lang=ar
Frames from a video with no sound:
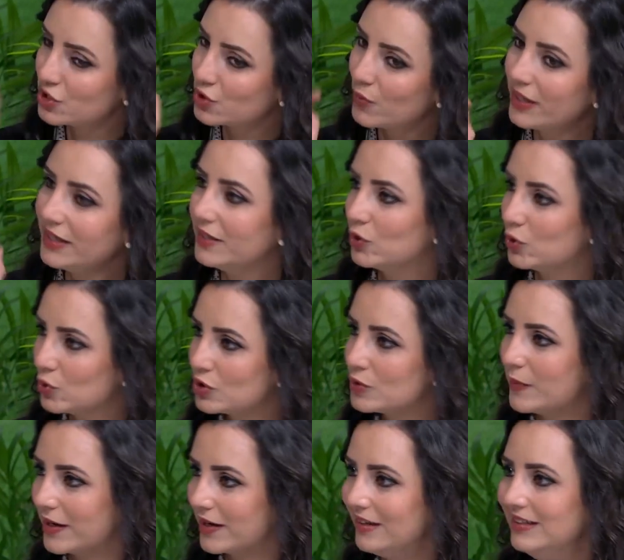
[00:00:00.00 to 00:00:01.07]
شوي
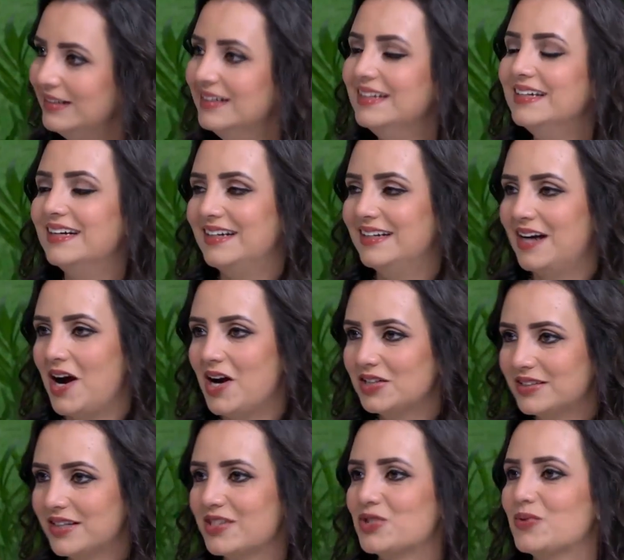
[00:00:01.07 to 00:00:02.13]
الكزبره آه،
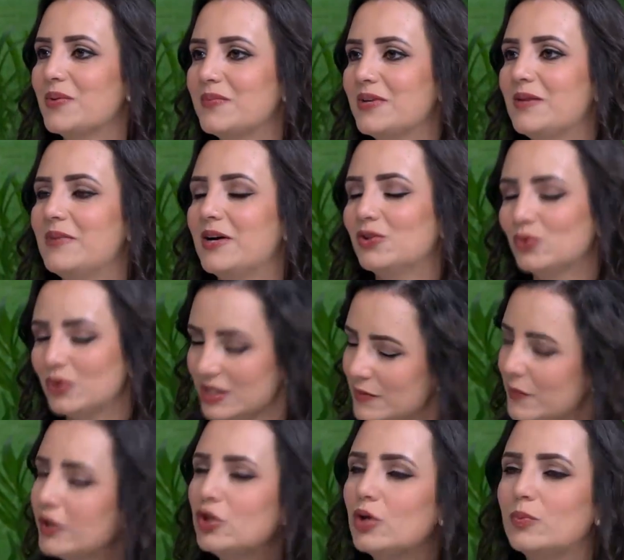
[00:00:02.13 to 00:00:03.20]
اكثر شوي من البقدونس
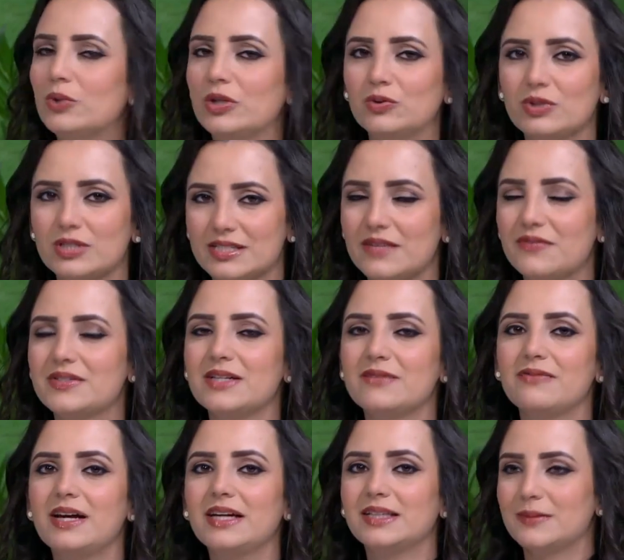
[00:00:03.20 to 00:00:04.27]
برضه البقدونس نفس
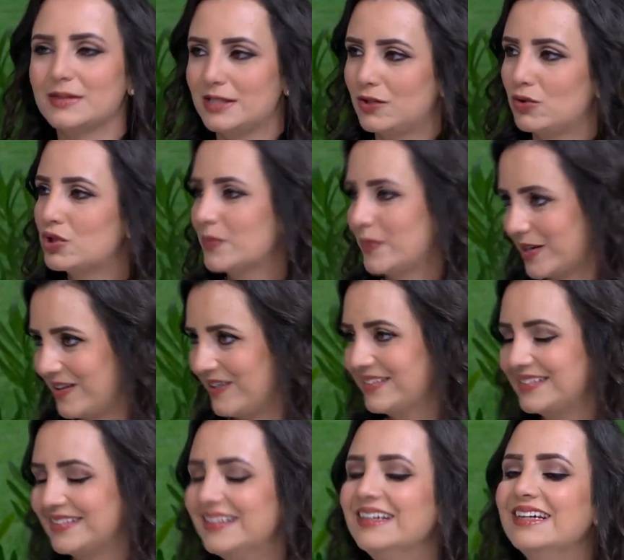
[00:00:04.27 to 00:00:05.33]
الفائده بس الكزبره
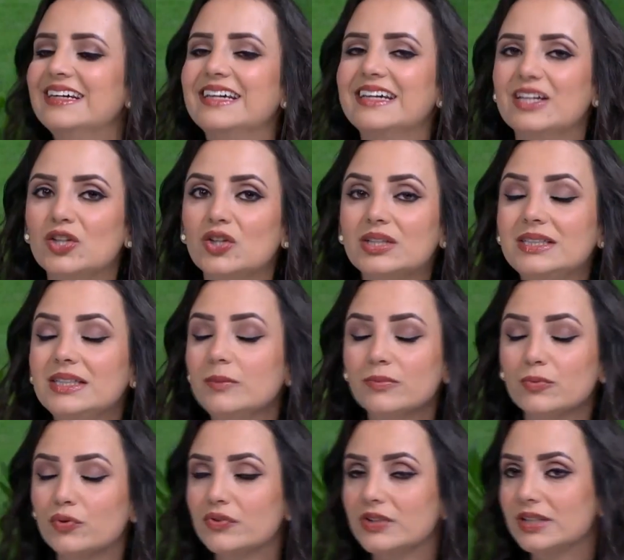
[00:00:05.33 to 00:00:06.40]
اكثر انه كثير
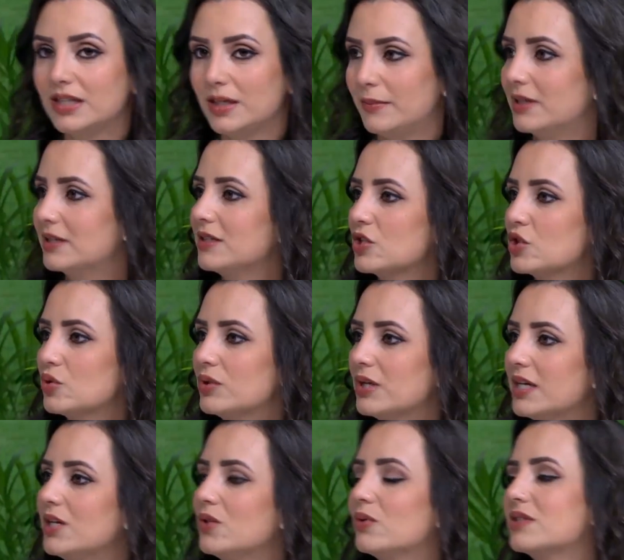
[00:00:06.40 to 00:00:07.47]
مفيده لمرضى
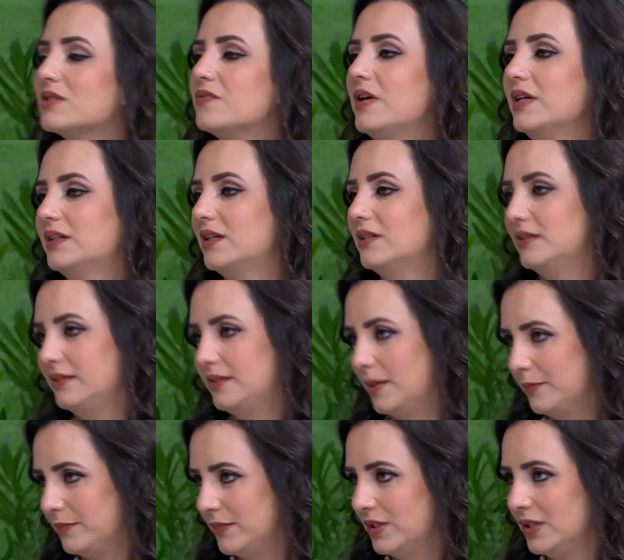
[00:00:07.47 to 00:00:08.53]
السكري وارتفاع ضغط
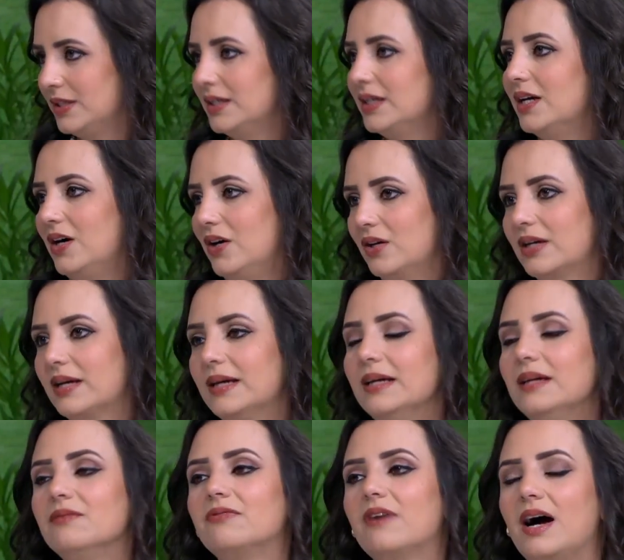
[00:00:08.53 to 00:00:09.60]
الدم أه.
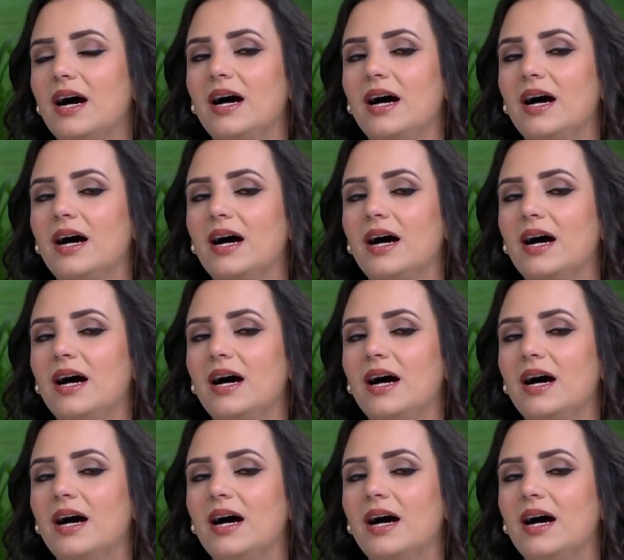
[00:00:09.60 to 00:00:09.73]
اوكي ف